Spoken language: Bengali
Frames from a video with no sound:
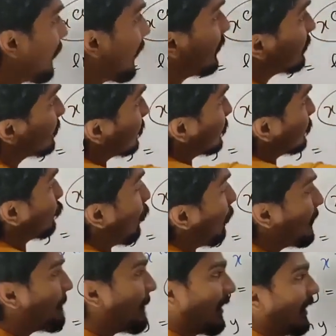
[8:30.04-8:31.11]
ভাইয়া
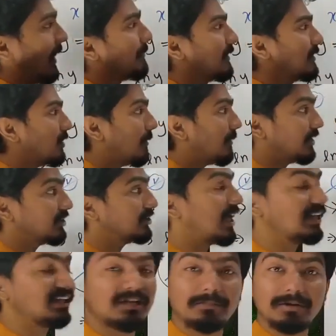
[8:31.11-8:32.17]
সবই পারলাম কিন্তু আমাদের
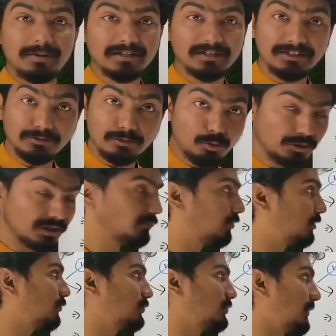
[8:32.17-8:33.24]
সাত নাম্বার ম্যাথটা একটু কঠিন
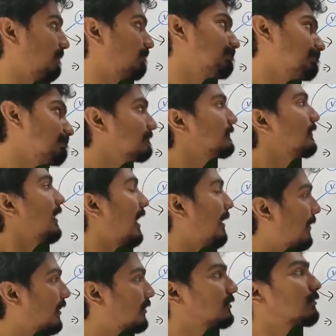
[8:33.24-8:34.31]
মনে হচ্ছে
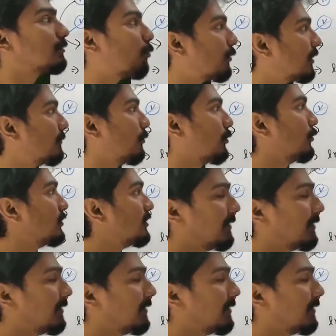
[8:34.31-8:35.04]
আমার কাছে একটু কঠিন মনে হচ্ছে